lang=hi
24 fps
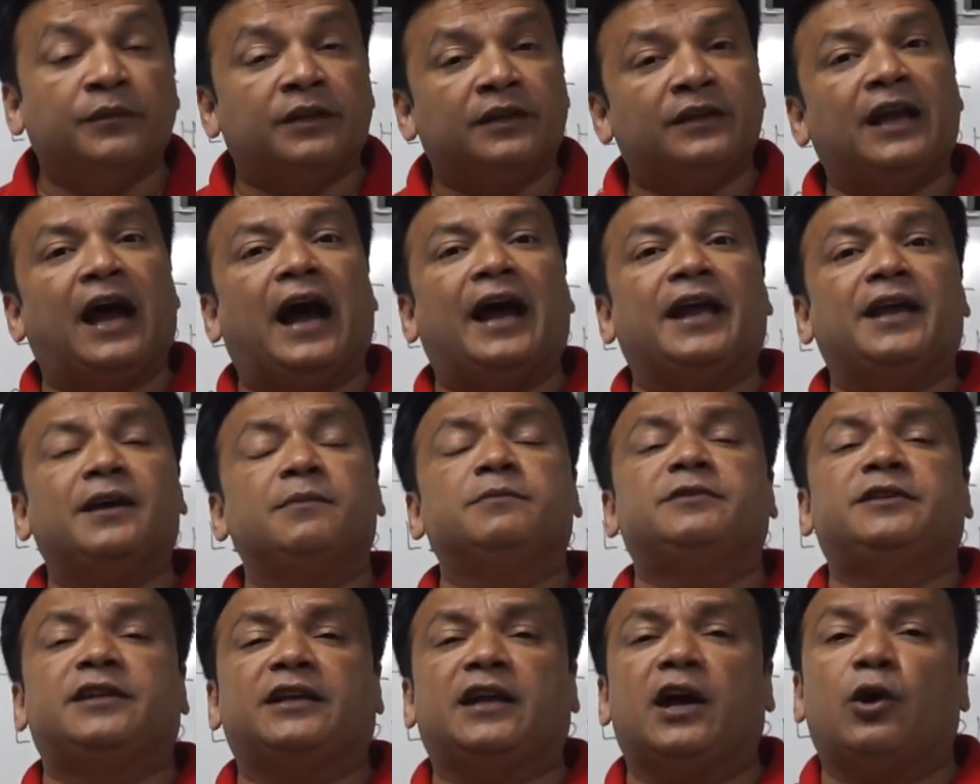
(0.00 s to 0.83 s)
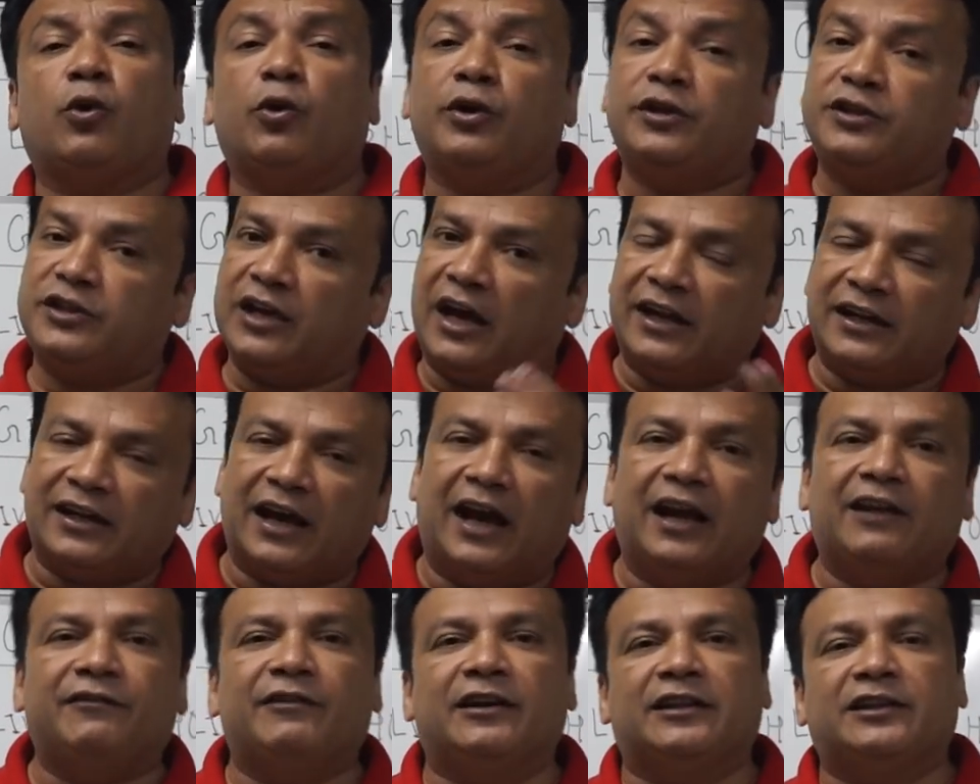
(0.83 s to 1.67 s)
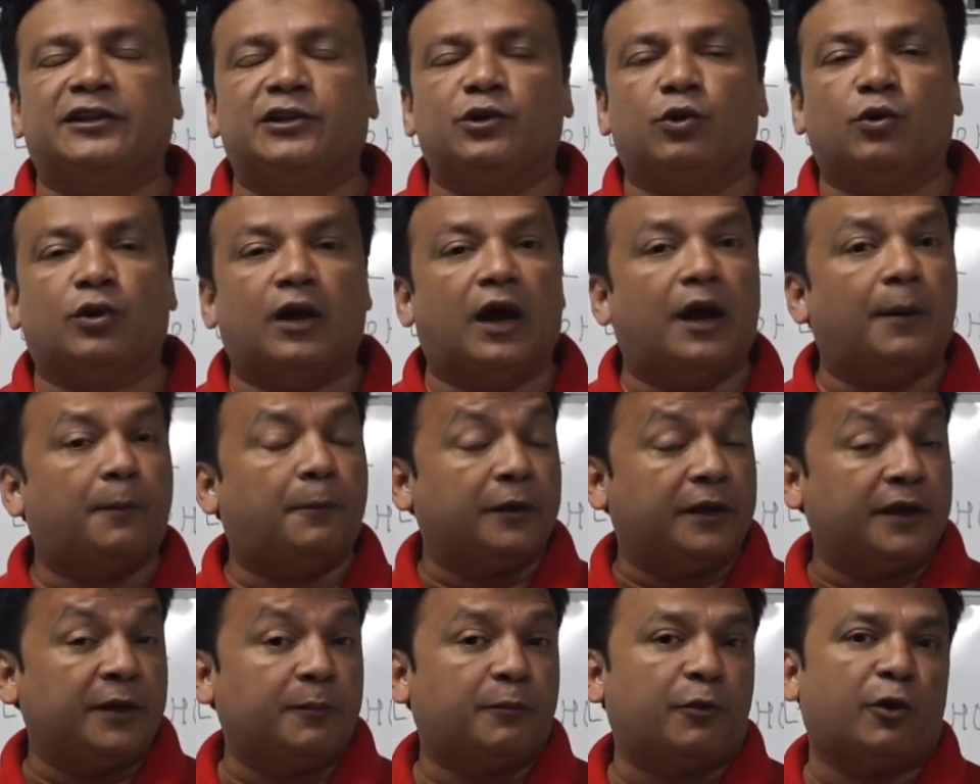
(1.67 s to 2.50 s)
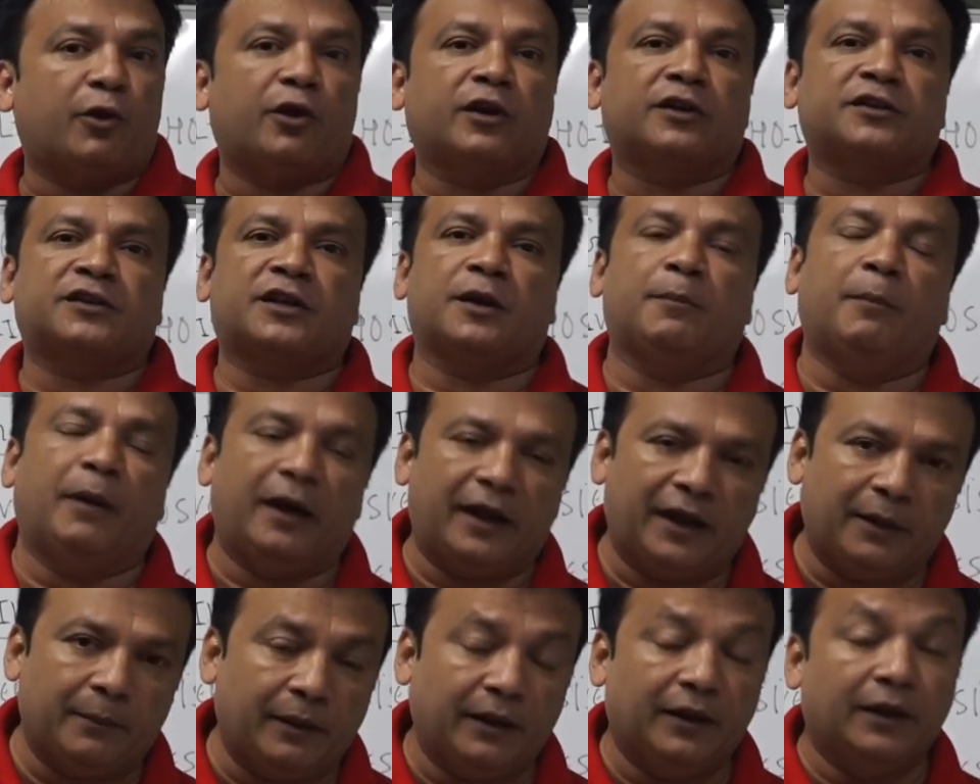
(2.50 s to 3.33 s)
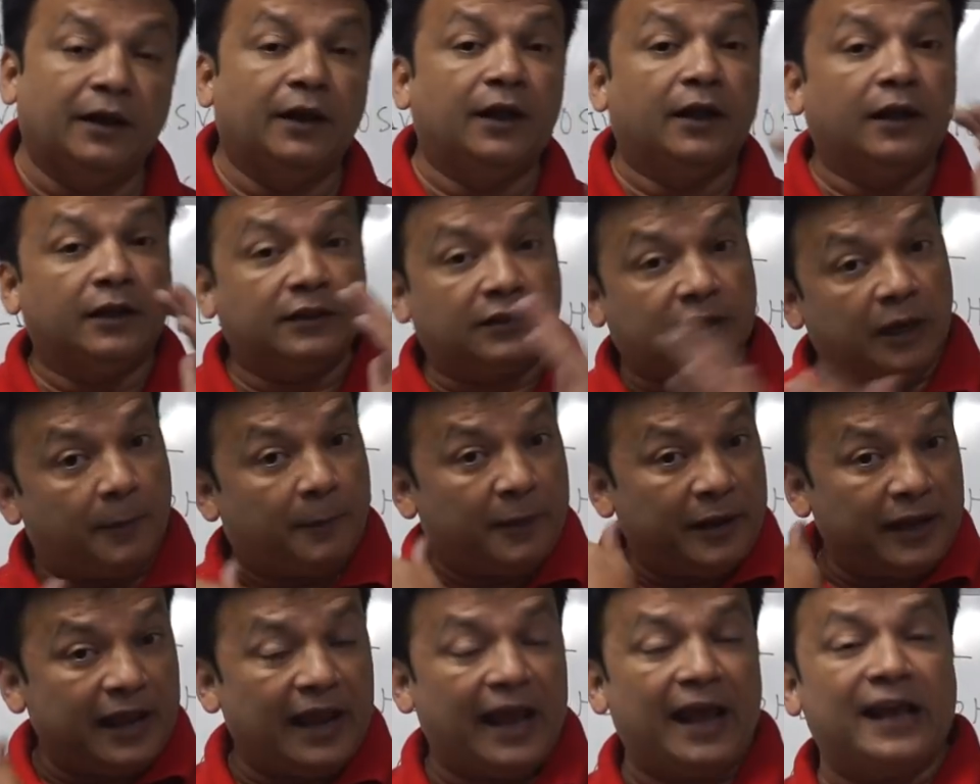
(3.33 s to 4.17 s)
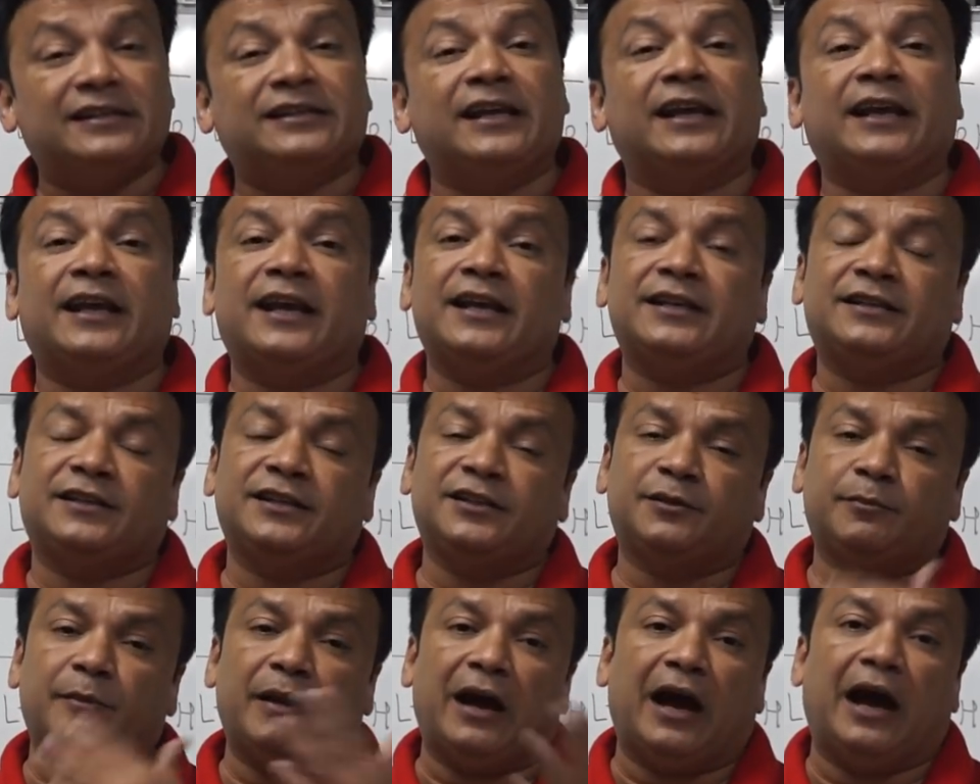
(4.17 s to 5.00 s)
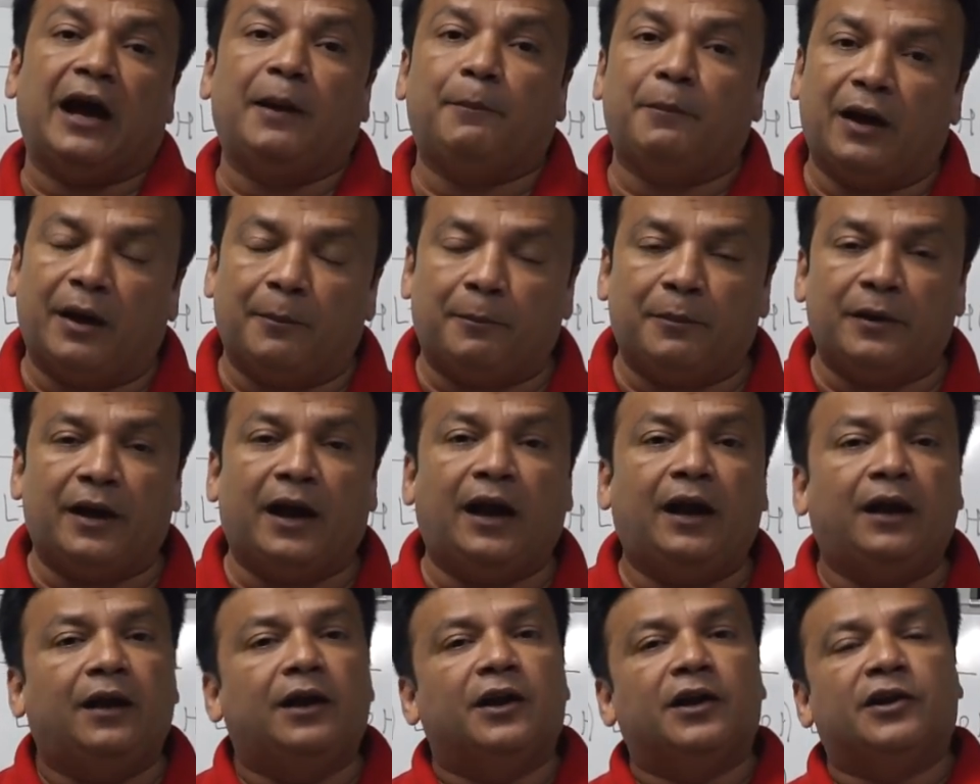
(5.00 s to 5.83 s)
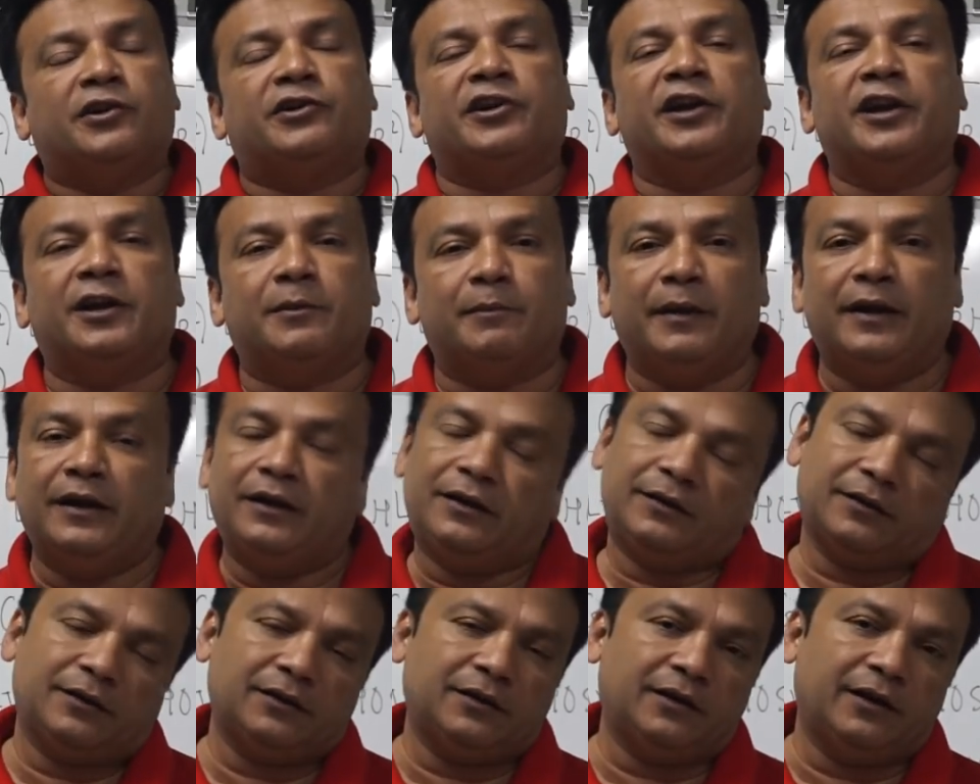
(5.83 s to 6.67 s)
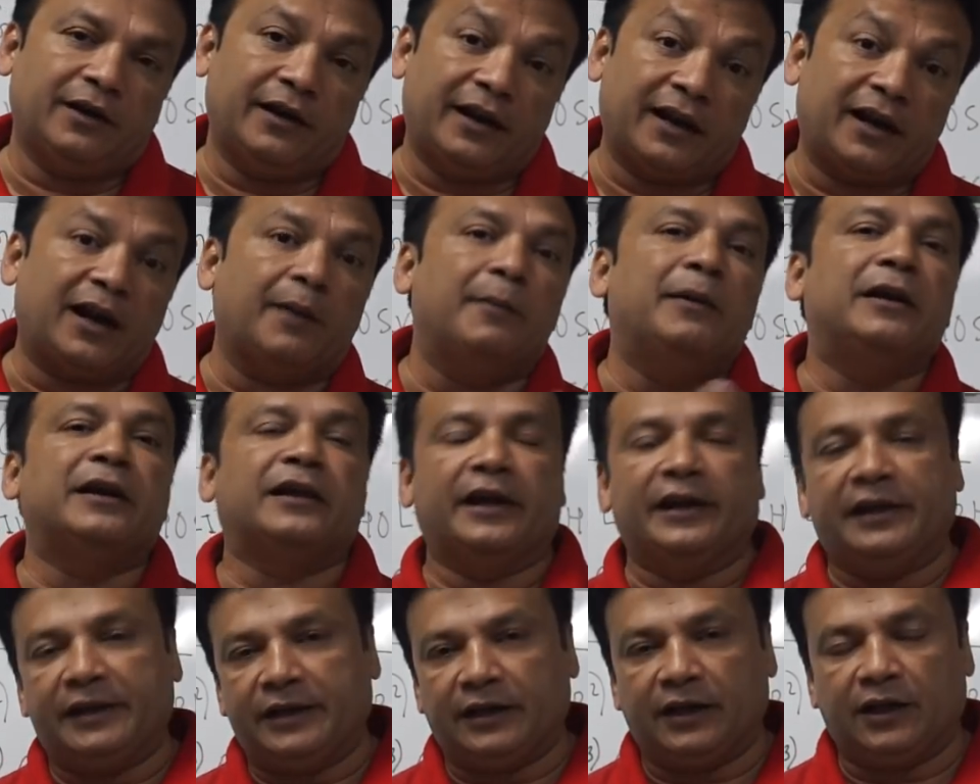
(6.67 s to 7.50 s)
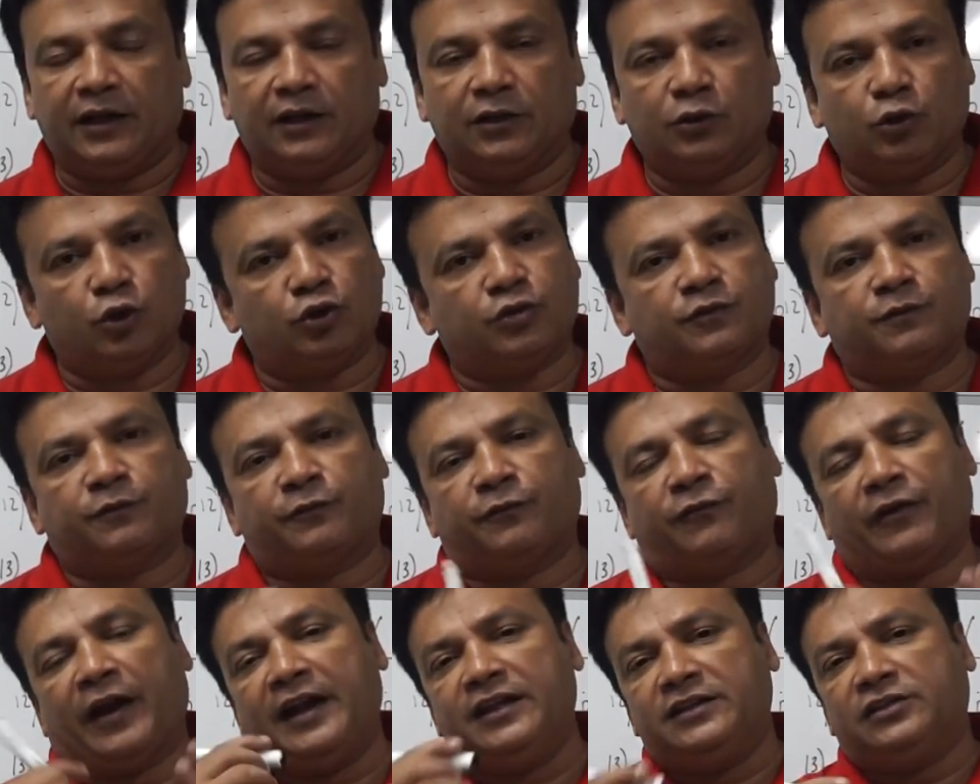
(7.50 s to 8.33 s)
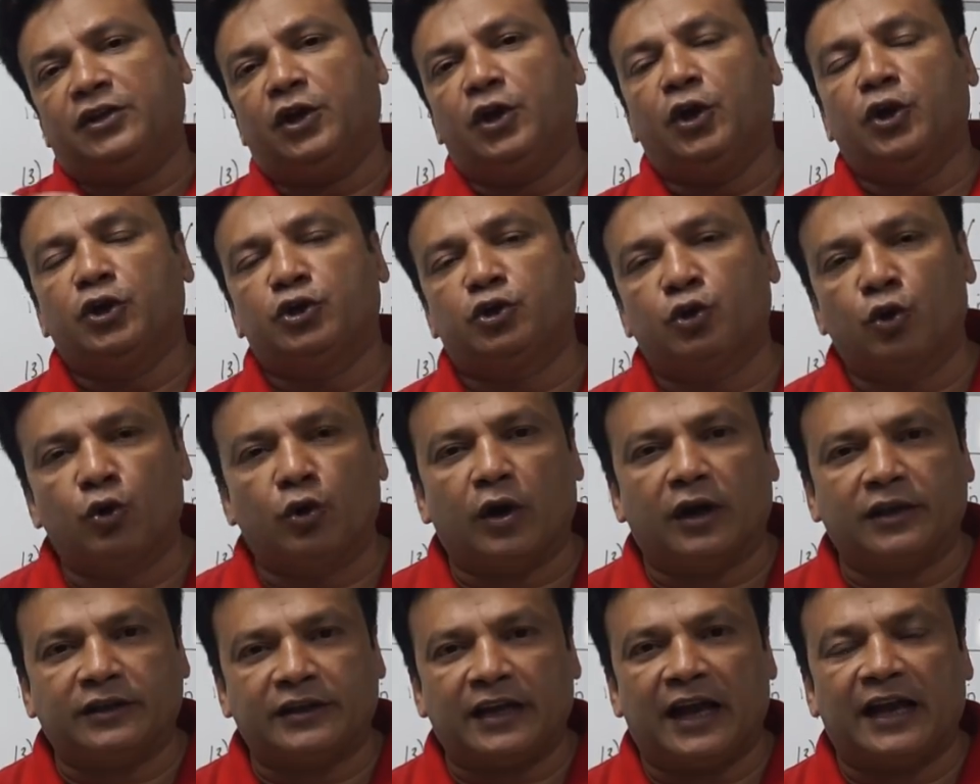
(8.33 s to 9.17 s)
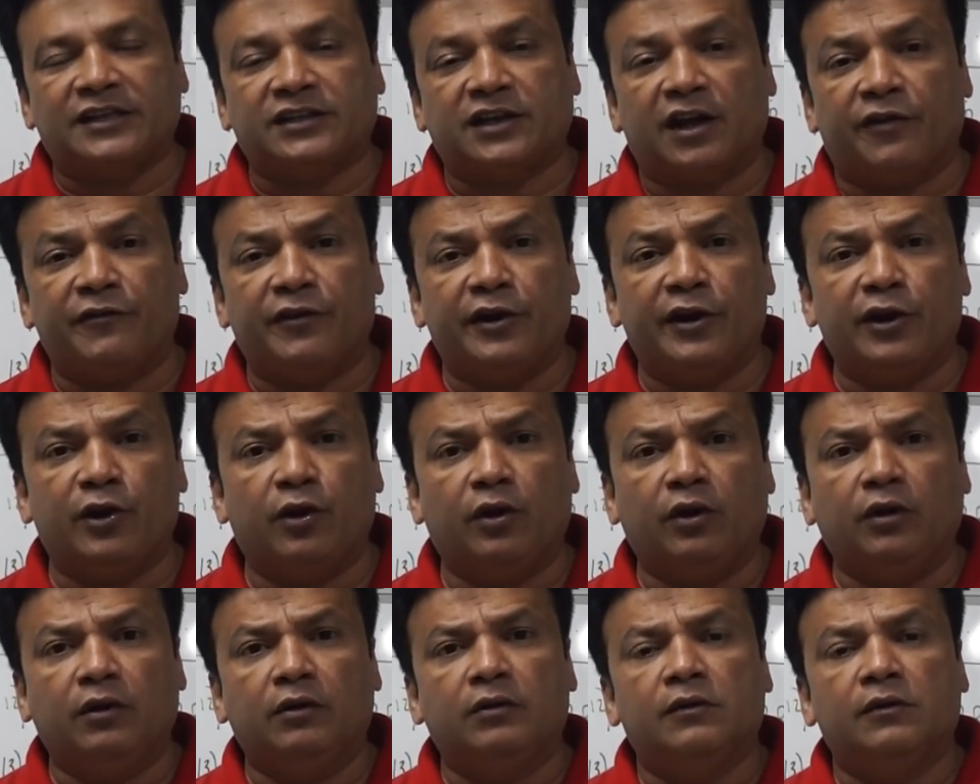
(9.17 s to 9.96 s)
या आईएमसी का कोई जानकार व्यक्ति होगा इन प्रोडक्ट्स के बारे में तभी ऐसे केसेस में आप अपना ट्रीटमेंट रेकमेंड करिएगा तो फ्रेंड्स शुरू करते हैं आज का वीडियो